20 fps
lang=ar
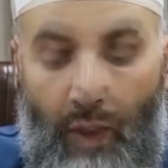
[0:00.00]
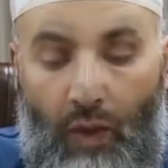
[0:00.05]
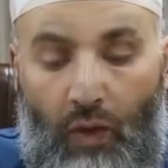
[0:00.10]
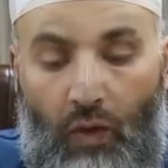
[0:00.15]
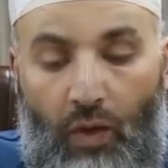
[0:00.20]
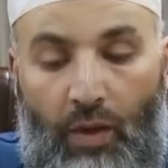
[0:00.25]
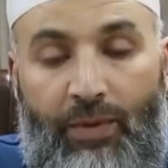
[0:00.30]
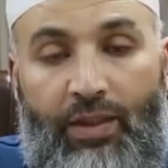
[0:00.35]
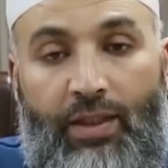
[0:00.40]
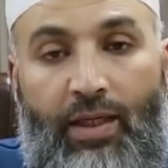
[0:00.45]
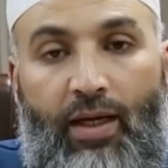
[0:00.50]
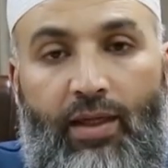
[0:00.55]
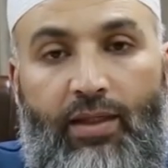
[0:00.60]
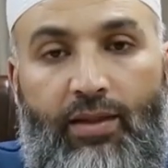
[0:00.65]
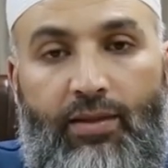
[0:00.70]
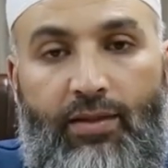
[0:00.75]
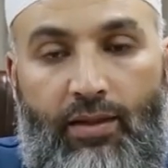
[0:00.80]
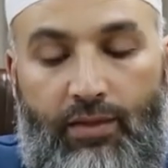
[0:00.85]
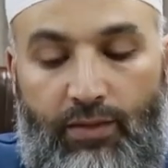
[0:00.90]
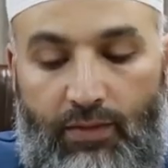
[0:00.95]
ومنها
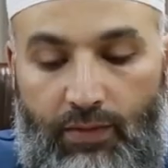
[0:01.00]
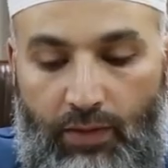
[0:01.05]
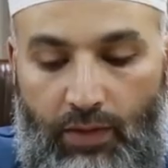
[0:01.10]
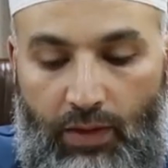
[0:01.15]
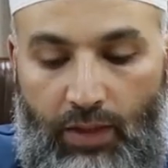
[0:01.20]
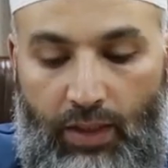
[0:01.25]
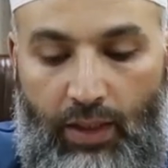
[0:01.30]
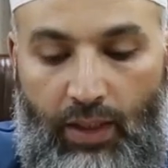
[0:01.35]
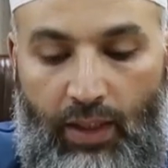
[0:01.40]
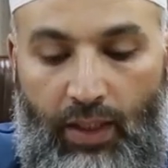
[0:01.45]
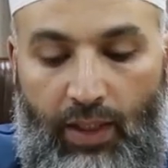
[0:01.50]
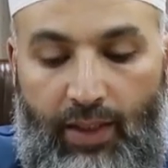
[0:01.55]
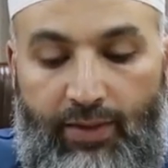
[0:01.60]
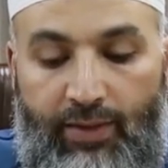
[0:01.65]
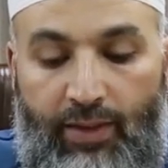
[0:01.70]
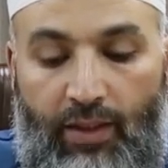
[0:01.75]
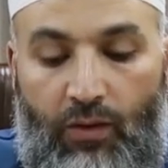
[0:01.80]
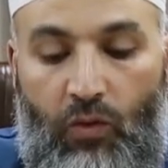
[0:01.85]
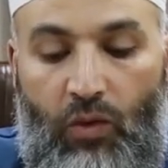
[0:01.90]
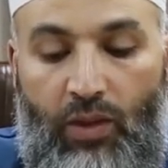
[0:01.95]
ايضا
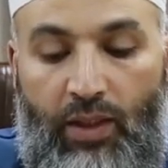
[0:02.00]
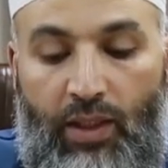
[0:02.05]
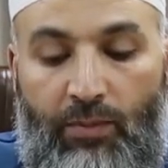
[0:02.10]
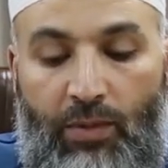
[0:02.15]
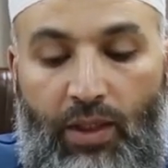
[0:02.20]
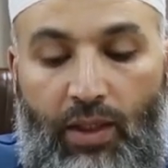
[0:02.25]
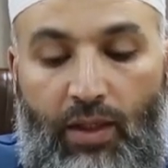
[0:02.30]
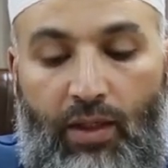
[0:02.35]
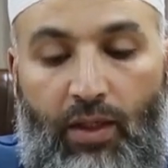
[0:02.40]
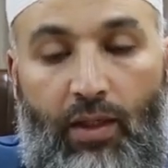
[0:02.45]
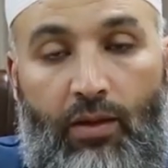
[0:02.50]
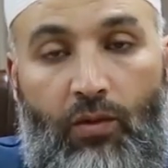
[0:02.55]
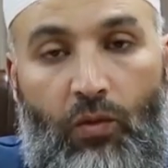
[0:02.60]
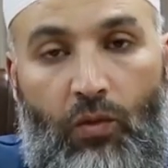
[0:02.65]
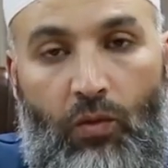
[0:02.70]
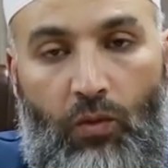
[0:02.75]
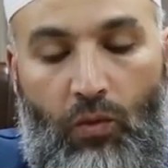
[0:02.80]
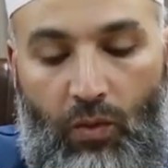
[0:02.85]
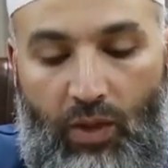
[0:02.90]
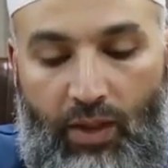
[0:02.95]
ان كل ما
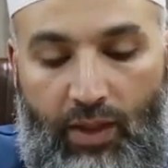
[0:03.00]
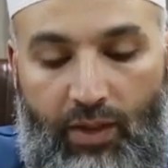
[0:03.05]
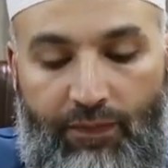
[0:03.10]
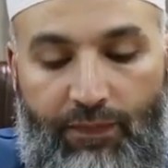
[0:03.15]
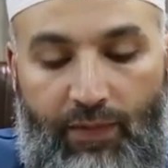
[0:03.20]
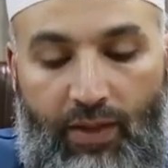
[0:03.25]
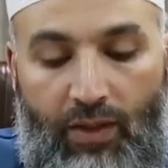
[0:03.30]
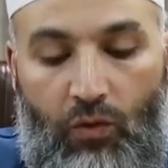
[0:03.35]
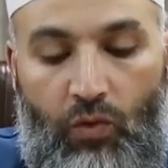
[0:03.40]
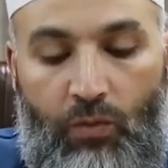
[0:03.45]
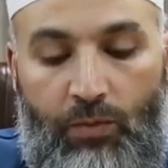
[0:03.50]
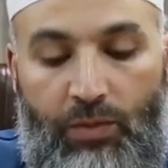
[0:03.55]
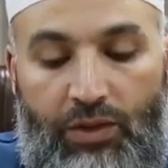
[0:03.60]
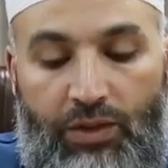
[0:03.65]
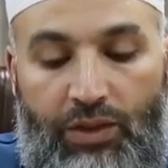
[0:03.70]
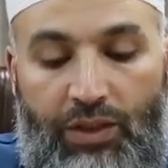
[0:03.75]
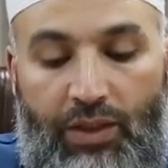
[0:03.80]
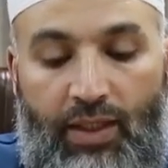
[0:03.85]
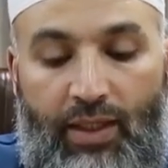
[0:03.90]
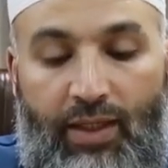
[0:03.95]
قالوا ورفعوا من
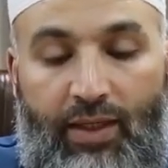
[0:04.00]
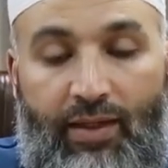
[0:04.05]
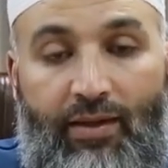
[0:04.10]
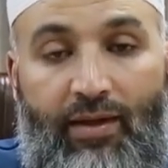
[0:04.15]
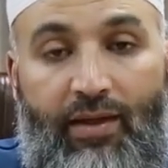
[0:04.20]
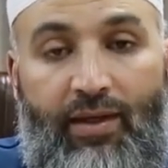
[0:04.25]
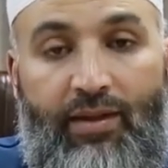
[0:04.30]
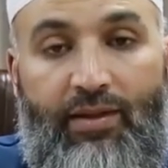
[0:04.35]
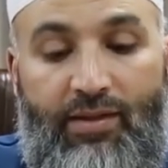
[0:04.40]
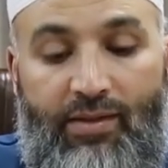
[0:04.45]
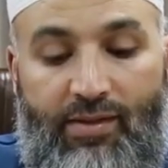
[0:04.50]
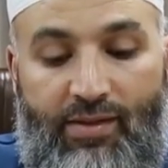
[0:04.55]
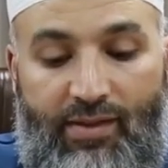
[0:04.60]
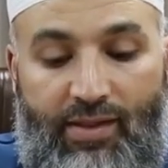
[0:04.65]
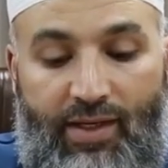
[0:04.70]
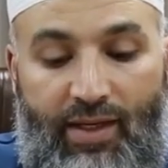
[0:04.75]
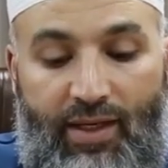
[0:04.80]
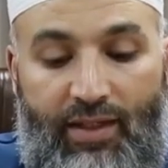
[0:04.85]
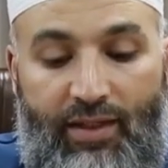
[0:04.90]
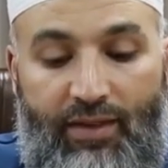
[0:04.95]
شعارات
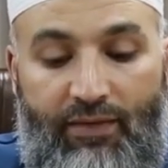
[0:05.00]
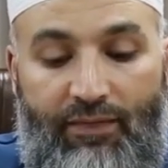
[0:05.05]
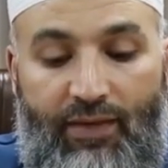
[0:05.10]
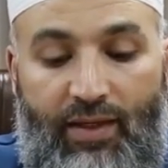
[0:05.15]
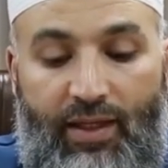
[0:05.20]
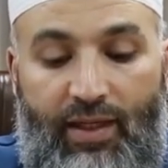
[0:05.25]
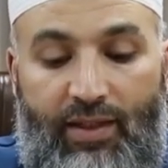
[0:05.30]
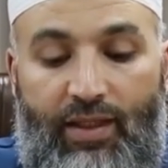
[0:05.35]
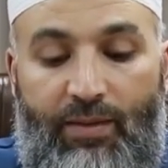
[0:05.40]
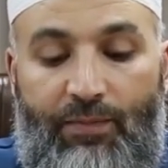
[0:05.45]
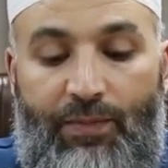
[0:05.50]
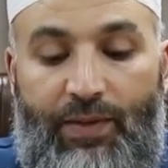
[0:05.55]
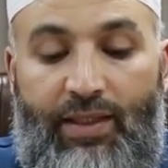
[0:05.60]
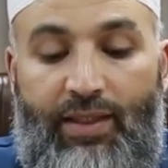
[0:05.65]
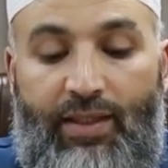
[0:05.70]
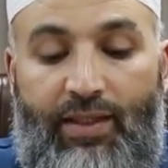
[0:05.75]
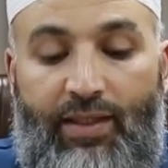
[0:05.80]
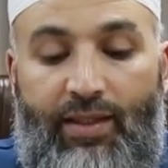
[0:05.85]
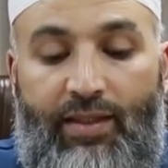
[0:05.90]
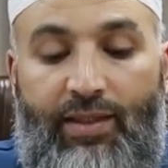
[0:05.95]
زائفه
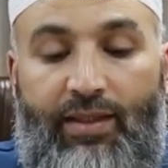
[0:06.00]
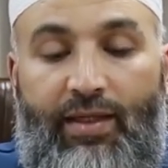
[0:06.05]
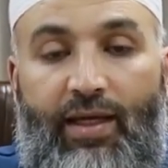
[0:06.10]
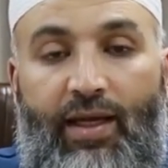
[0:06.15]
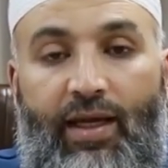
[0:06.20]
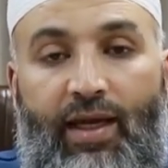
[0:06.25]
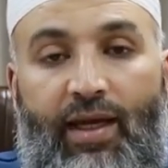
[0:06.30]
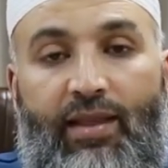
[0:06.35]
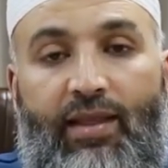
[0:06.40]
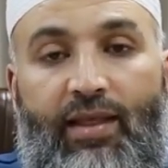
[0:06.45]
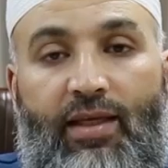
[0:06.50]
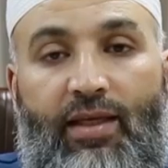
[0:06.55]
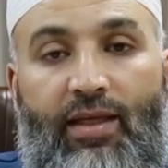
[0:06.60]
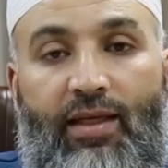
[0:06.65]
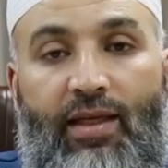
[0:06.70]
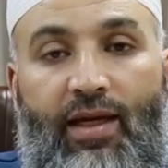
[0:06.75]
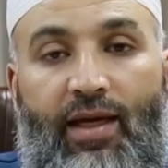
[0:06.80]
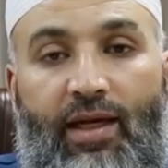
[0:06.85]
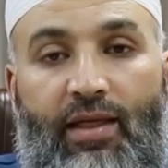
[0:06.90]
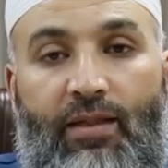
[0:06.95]
تبريرا لهذه
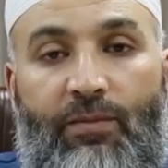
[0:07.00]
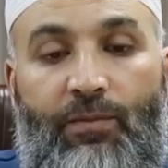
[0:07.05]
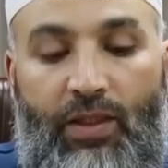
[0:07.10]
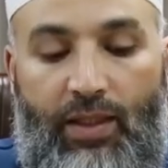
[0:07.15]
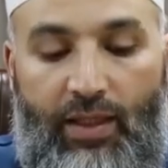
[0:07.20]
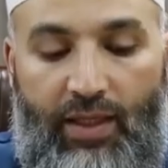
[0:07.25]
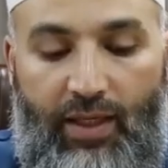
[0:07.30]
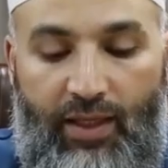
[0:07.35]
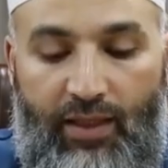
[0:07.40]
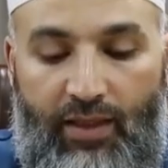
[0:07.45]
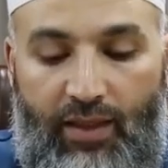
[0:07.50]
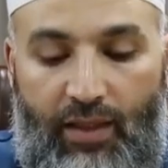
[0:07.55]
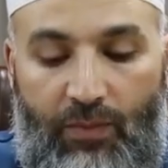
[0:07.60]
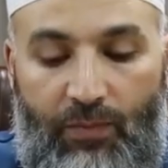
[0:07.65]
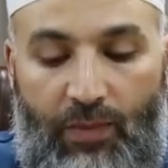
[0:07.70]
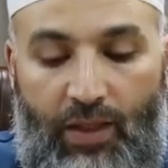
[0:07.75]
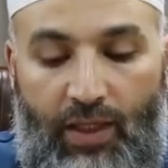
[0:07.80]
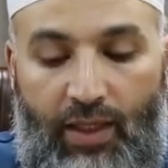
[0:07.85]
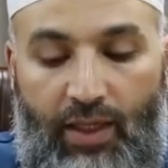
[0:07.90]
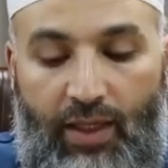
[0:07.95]
الحرب
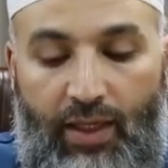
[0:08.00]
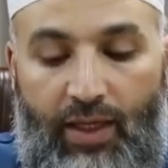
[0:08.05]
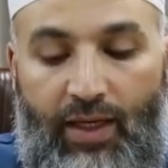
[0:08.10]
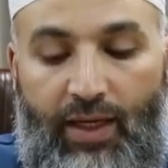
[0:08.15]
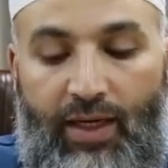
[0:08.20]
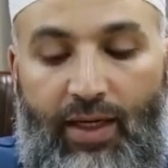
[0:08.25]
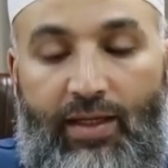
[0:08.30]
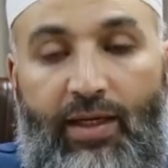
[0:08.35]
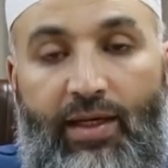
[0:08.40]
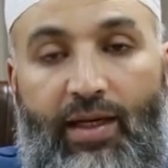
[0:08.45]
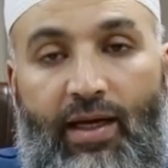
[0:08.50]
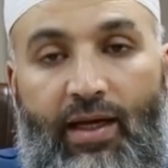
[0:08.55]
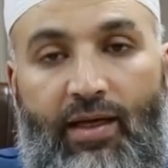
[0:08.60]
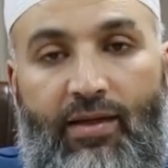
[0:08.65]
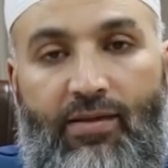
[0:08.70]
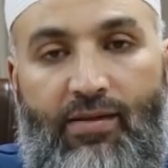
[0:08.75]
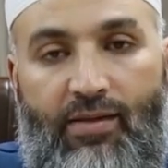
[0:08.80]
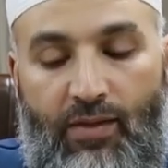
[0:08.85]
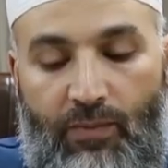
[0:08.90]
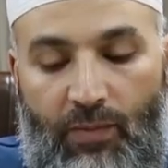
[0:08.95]
الاثمه على
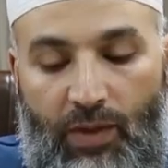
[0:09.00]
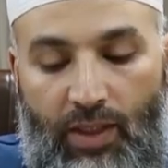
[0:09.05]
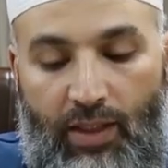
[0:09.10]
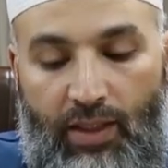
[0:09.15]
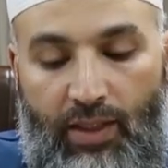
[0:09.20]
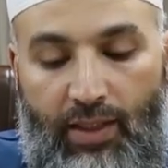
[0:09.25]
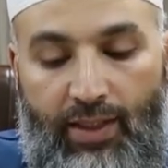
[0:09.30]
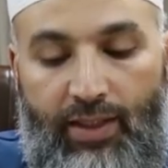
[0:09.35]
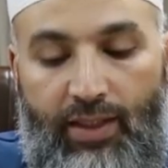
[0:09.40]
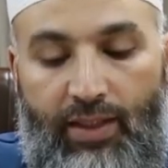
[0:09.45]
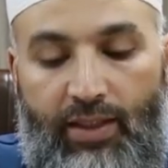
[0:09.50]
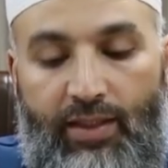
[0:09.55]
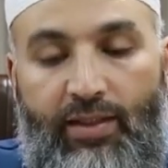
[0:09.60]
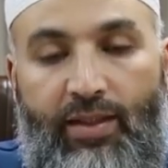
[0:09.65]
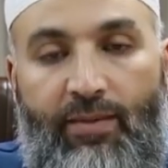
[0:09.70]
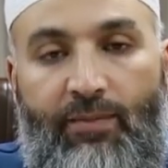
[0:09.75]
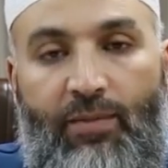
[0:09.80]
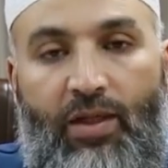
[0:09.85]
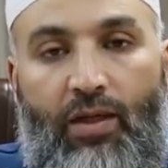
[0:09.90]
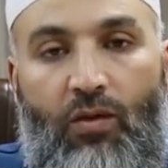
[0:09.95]
العاصمه
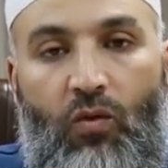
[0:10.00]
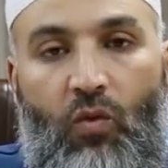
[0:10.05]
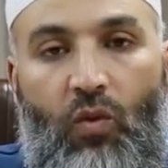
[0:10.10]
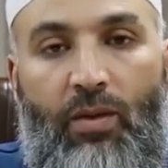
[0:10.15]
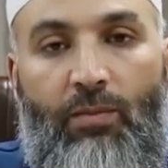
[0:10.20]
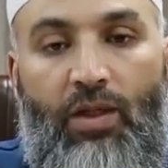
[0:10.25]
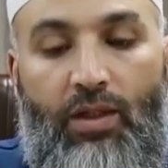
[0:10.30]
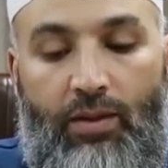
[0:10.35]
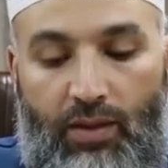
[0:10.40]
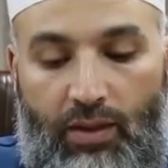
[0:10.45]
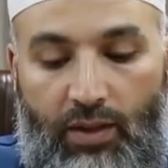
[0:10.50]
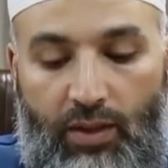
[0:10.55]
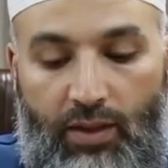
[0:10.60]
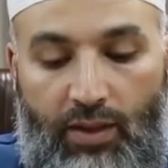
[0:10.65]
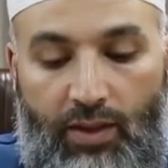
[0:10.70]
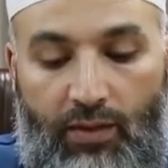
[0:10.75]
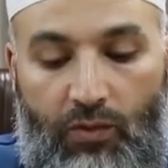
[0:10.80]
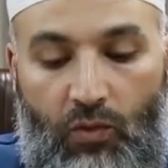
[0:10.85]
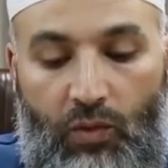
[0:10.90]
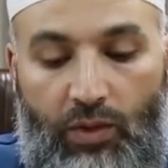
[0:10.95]
انما هو
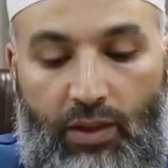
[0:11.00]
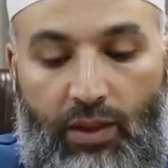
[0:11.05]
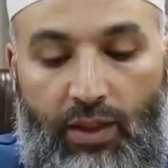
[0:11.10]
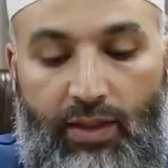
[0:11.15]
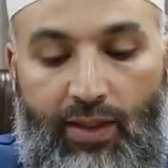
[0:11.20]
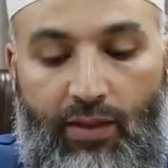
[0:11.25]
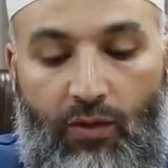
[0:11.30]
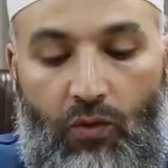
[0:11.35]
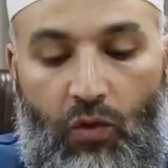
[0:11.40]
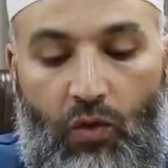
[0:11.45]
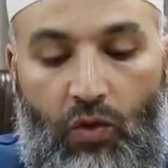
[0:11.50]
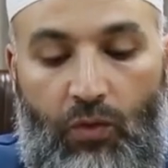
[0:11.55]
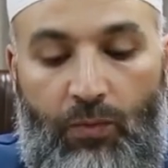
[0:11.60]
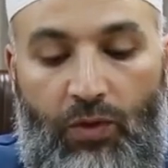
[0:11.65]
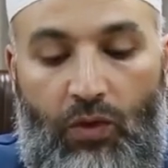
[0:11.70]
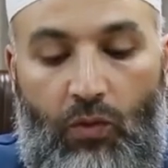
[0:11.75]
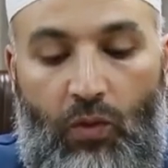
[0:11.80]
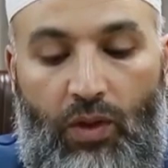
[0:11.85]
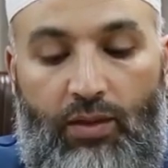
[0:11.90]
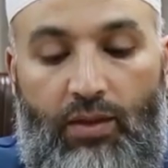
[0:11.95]
مطيه الى الحكم
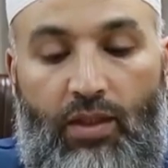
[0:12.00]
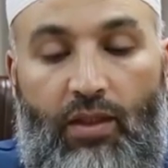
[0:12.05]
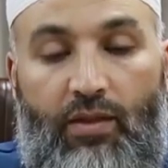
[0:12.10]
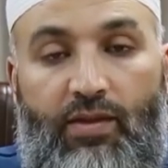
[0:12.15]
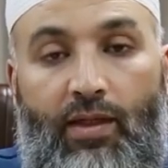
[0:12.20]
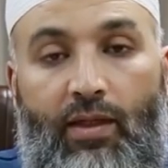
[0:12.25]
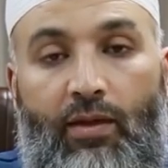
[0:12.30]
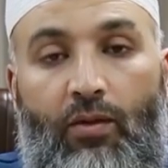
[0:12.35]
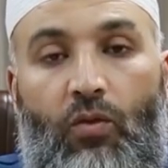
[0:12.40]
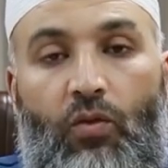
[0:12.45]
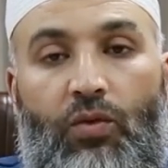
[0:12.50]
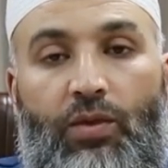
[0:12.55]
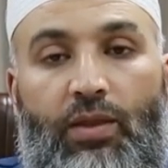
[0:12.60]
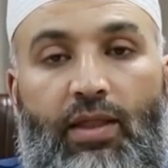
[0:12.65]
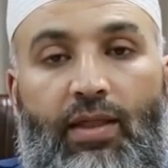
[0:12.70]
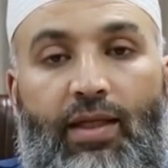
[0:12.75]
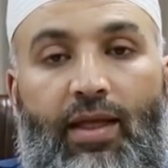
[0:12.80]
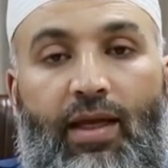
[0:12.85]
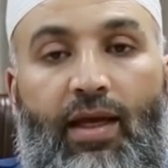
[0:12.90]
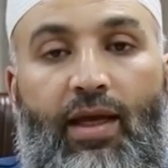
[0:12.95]
والتسلط
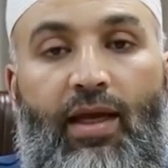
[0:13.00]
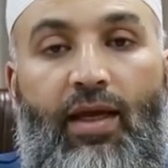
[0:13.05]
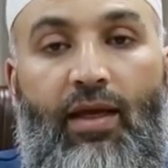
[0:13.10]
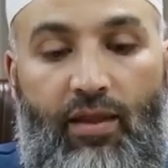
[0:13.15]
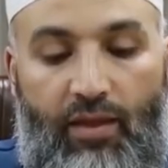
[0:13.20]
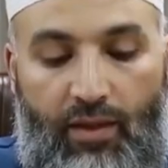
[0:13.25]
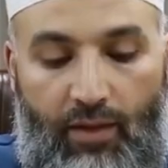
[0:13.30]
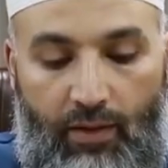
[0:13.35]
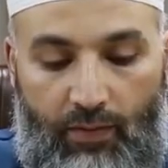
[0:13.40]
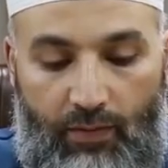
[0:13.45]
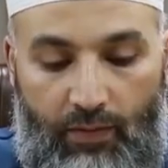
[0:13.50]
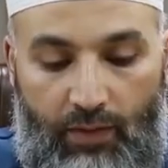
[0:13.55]
لا اكثر